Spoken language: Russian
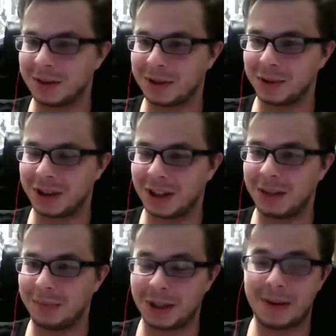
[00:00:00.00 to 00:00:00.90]
потому что они
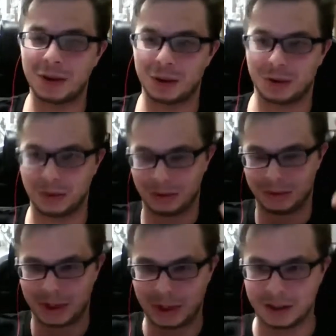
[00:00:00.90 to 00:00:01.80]
не понимают, что ну,
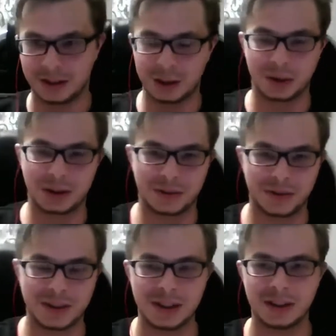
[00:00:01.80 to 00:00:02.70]
дело не только в
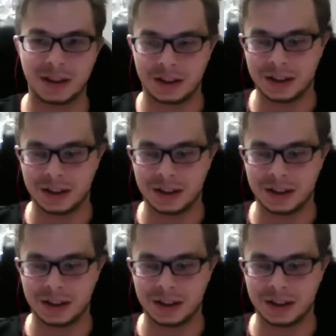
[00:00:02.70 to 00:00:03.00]
квизе,